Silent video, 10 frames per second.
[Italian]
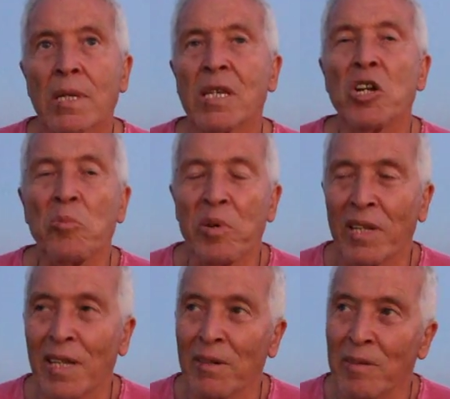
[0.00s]
sennò
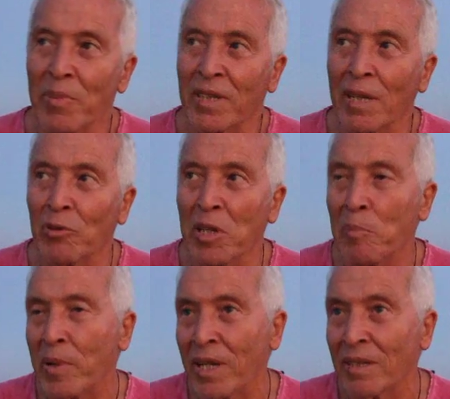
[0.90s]
perda, perdevo di
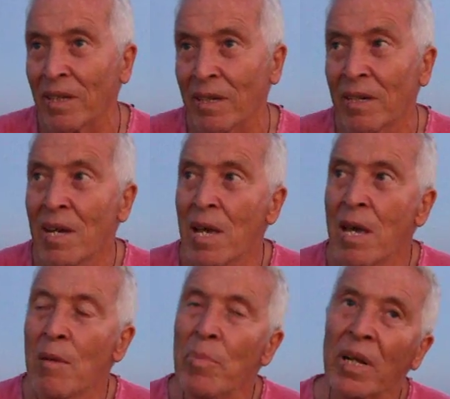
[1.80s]
apprendere.
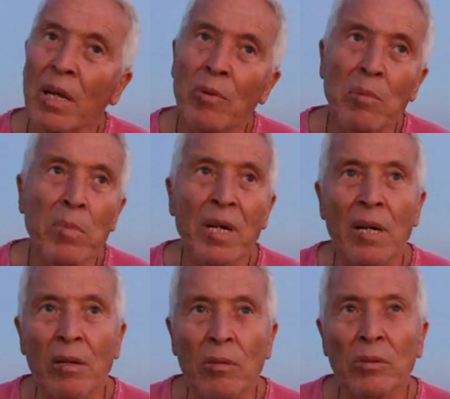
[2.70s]
Perché quei bei
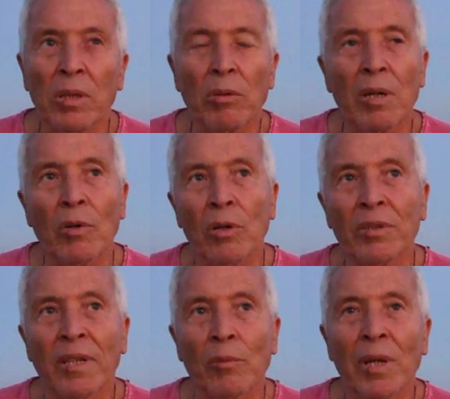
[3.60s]
racconti di una
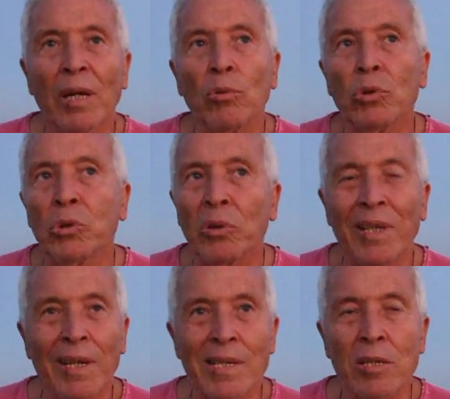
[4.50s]
volta, quella cultura
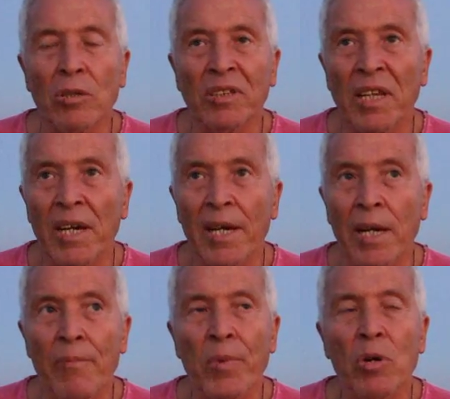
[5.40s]

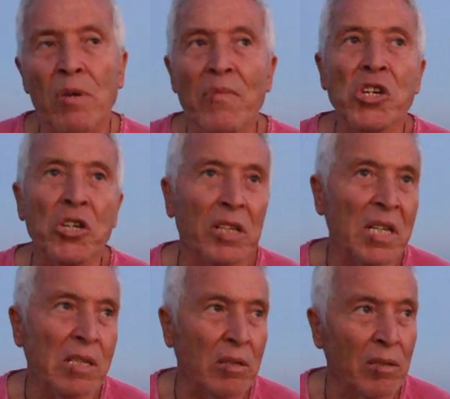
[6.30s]
dell'ascoltare, ora invece
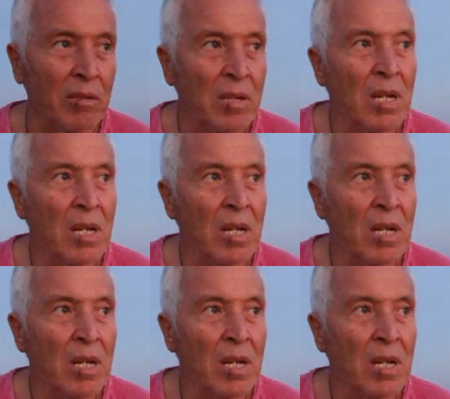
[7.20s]
adesso